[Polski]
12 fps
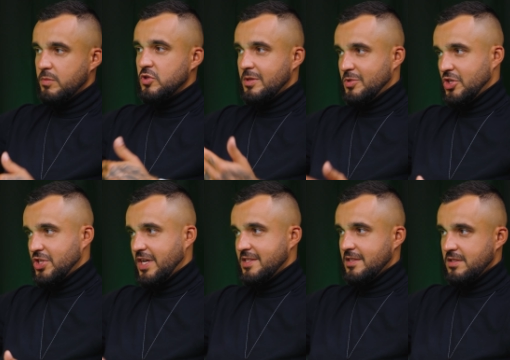że komuś
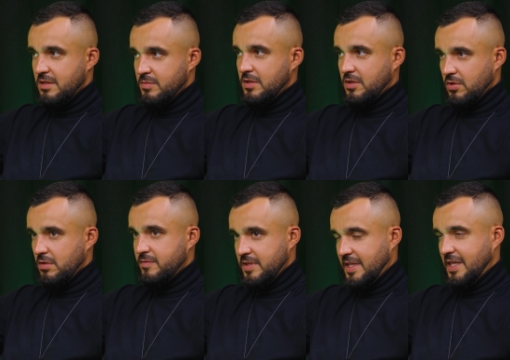może przeszkadzać dym
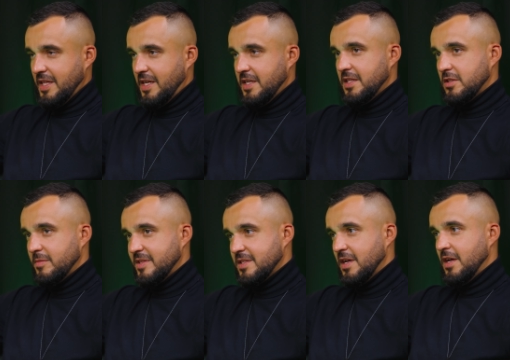tytoniowy i tak
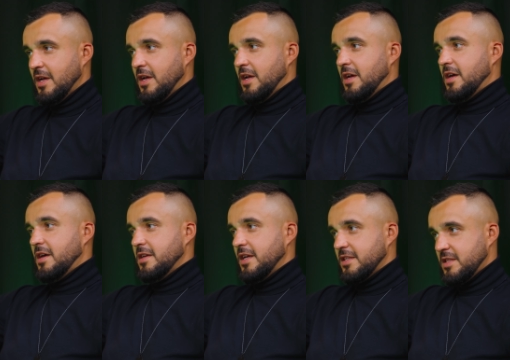dalej. Natomiast
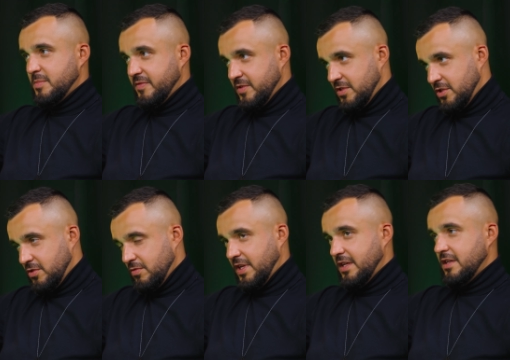e, ja chcę
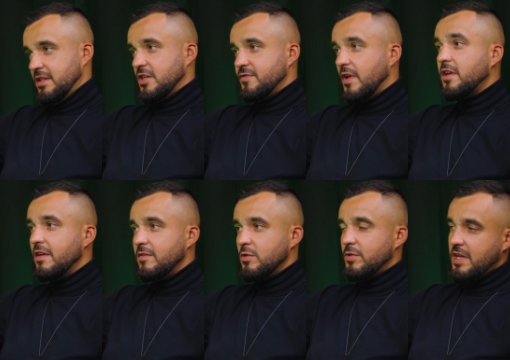powiedzieć tutaj nasz
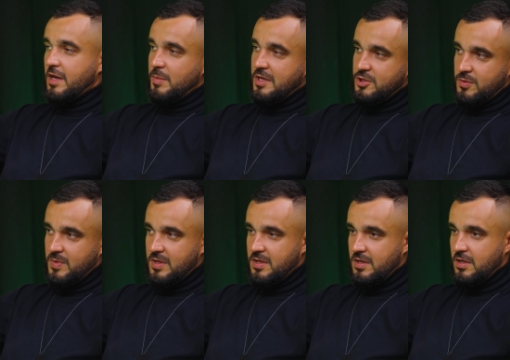wielki wigury, jak
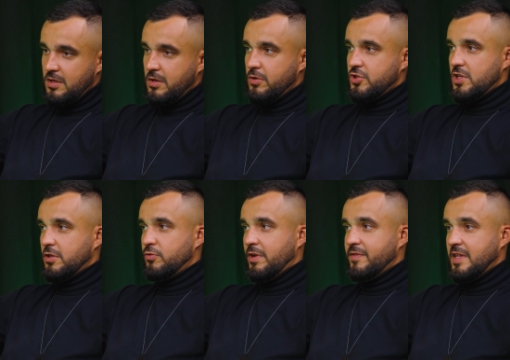mieliśmy e,
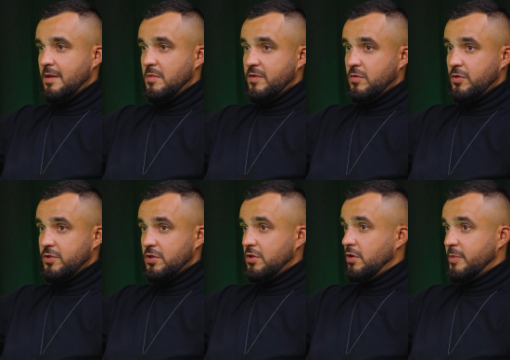gościa, który
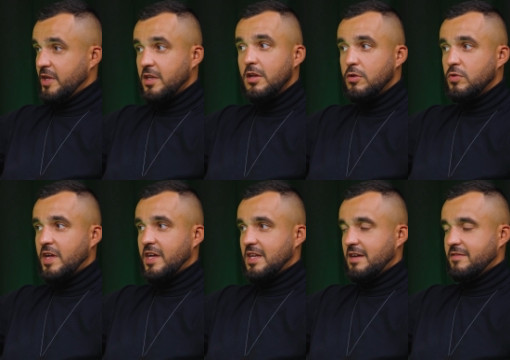wynajmował od dobrych
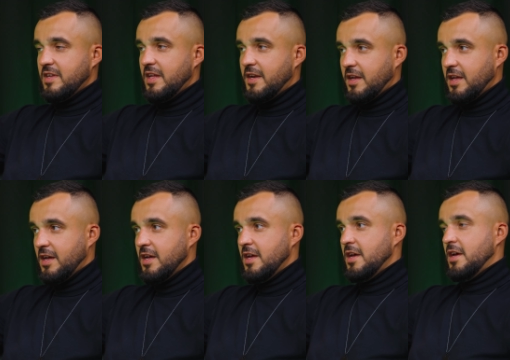kilku lat
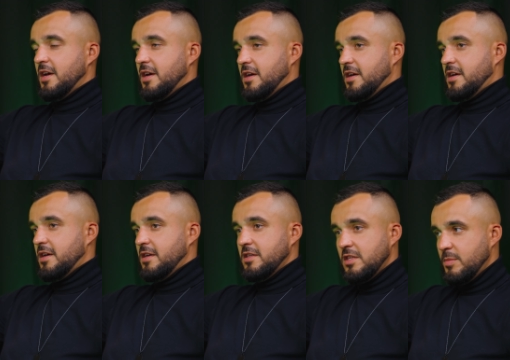kawalerkę
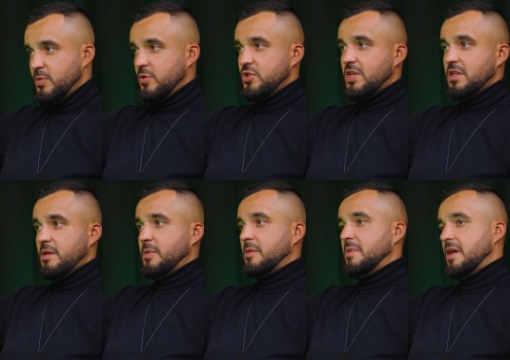e, i nie było
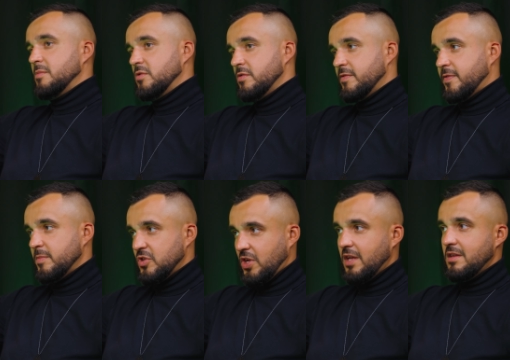żadnych
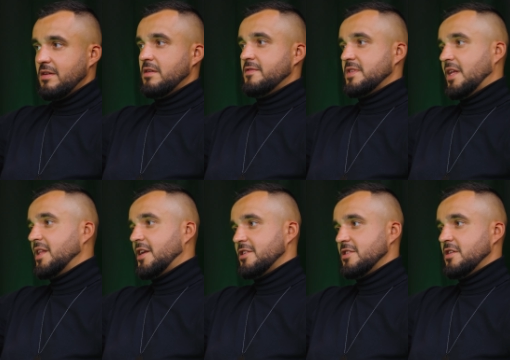problemów. Mieszkanie w
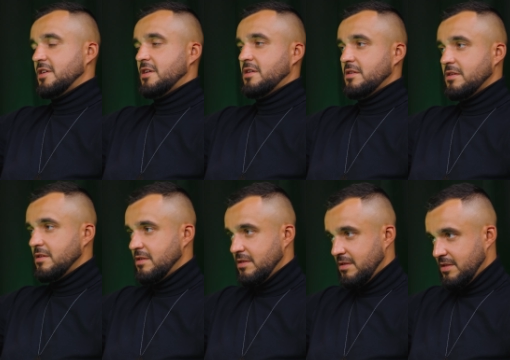
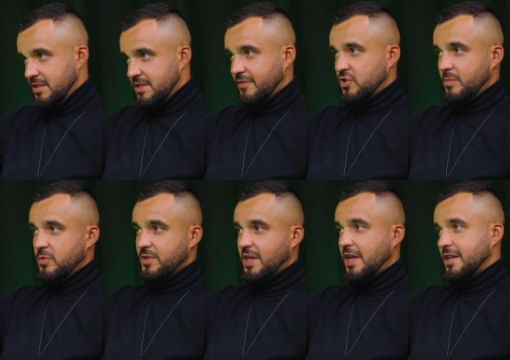standardzie e,
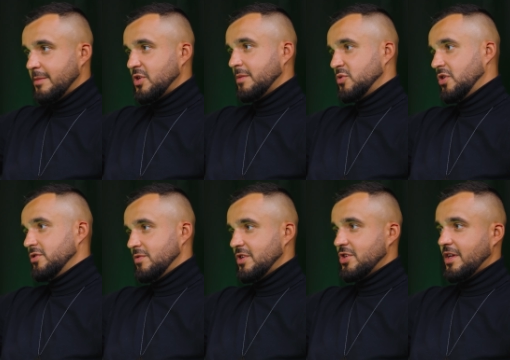zawsze było tak, jak na przykład
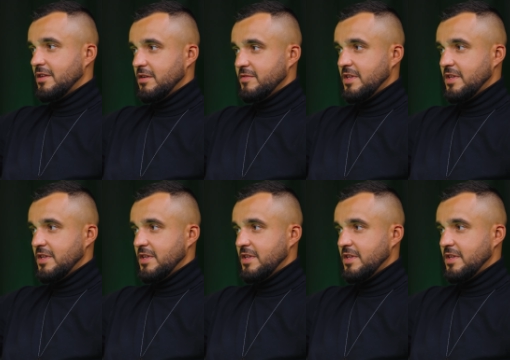przychodził nasz